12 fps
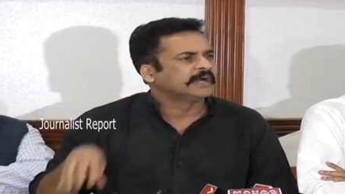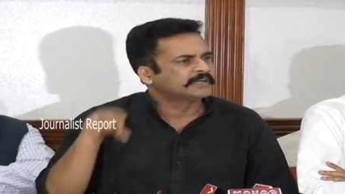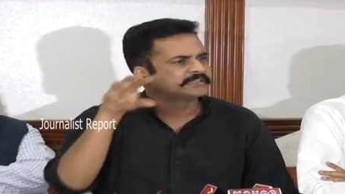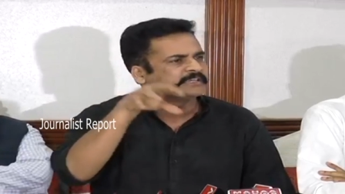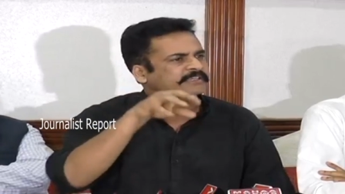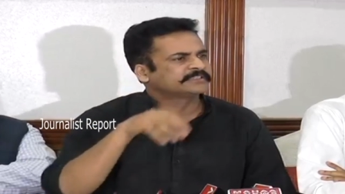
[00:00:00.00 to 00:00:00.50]

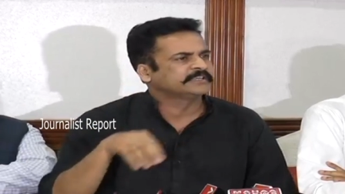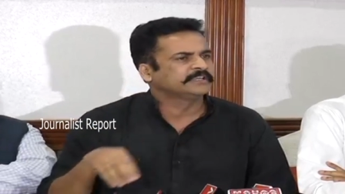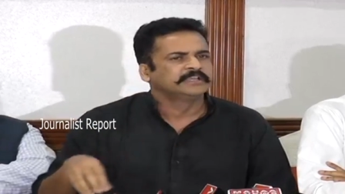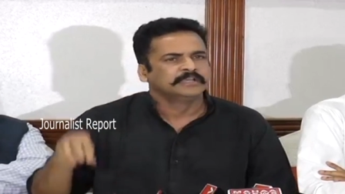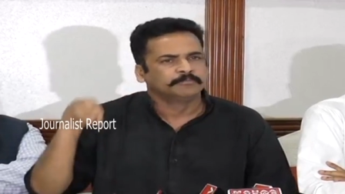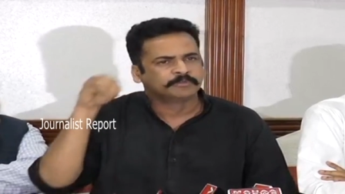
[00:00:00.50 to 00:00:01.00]
అరిసేసి
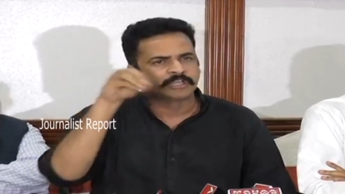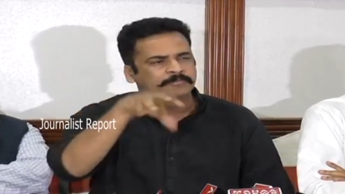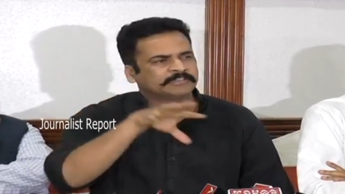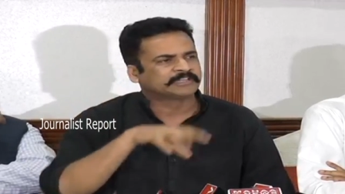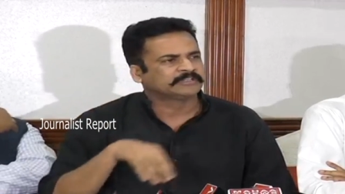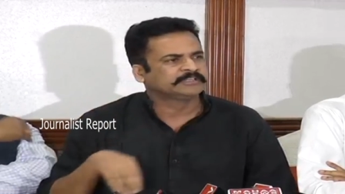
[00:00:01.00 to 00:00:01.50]

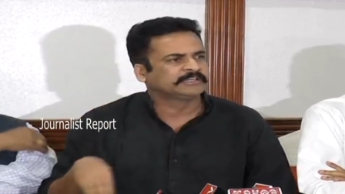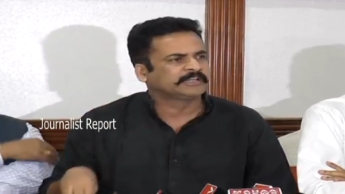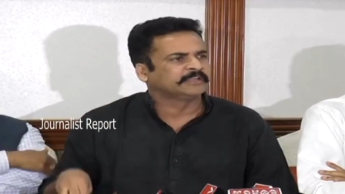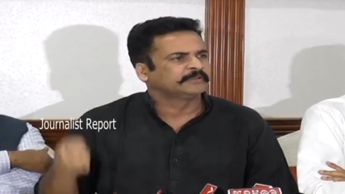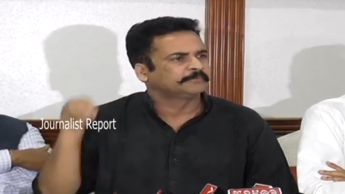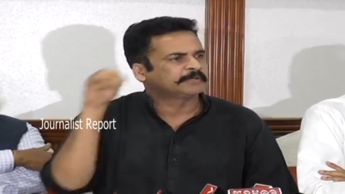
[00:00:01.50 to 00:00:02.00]
ముఖ్యమంత్రిని
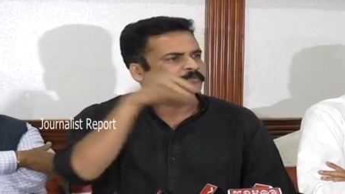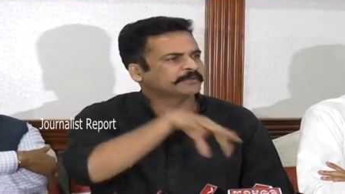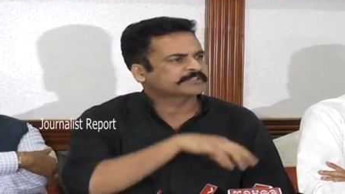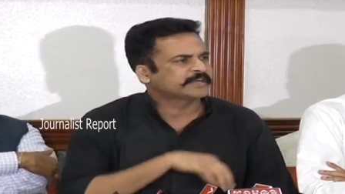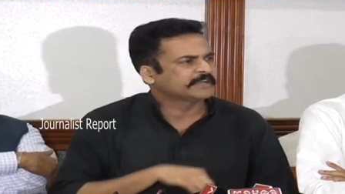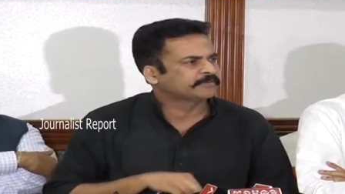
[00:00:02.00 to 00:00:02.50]
తిట్టి
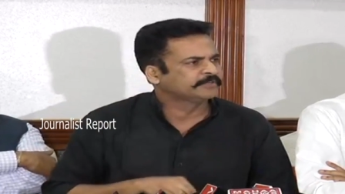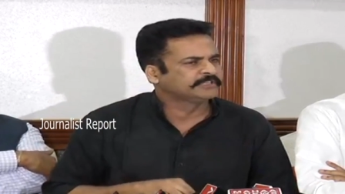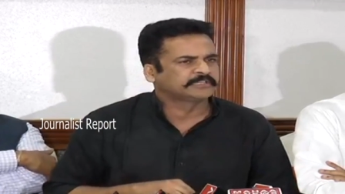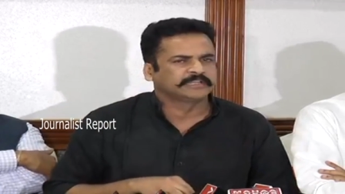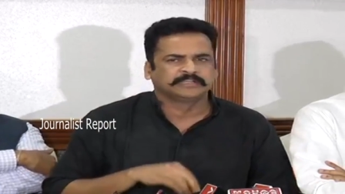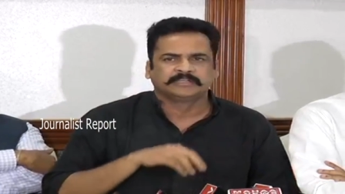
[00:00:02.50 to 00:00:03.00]
ప్రతిపక్ష నాయకుడిని
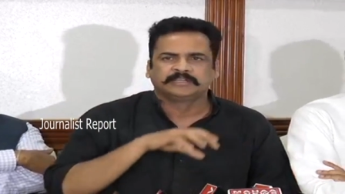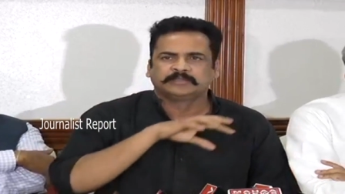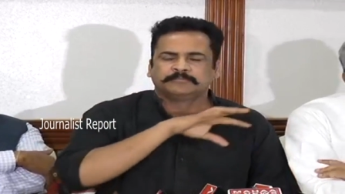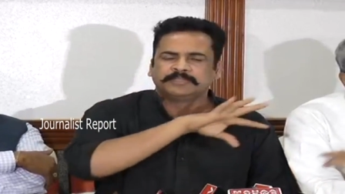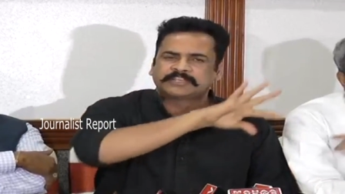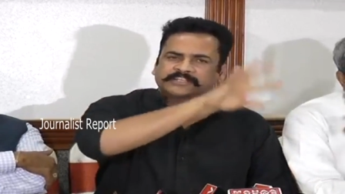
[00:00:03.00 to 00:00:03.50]
తిట్టి
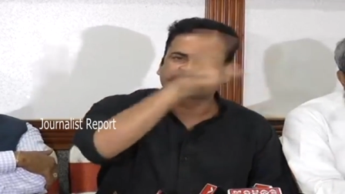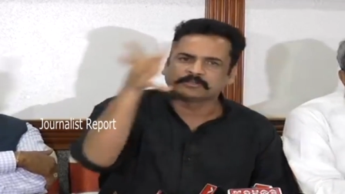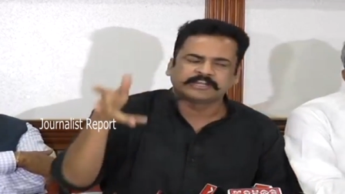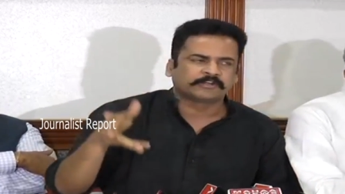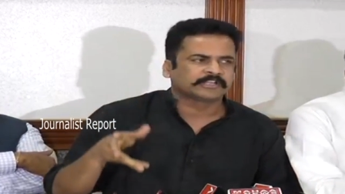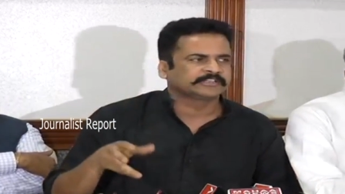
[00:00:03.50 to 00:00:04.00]
మీకు
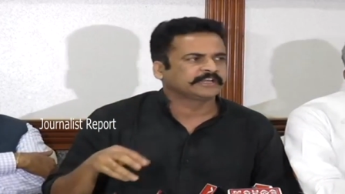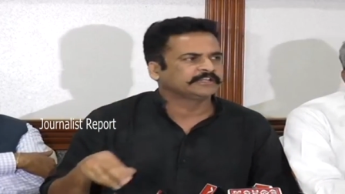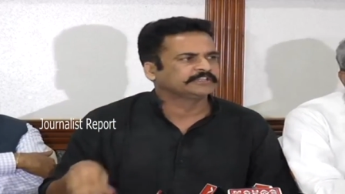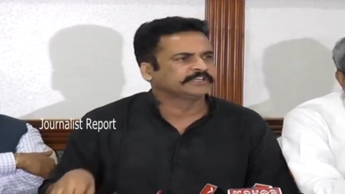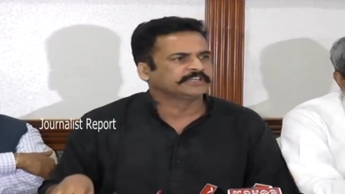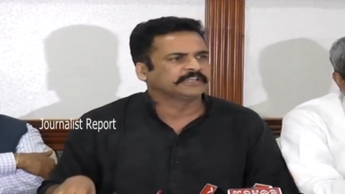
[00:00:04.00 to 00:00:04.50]
ఇష్టం లేని
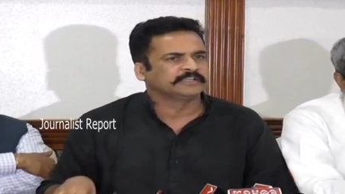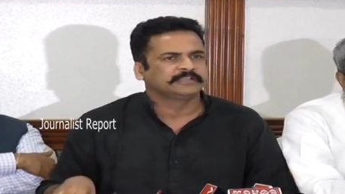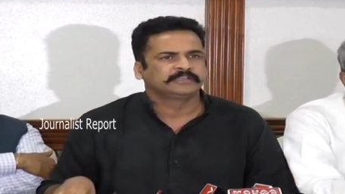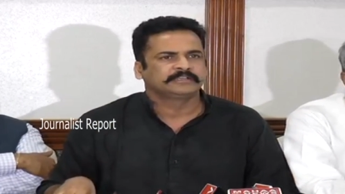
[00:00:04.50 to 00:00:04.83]
వాళ్ళందరినీ తిట్టి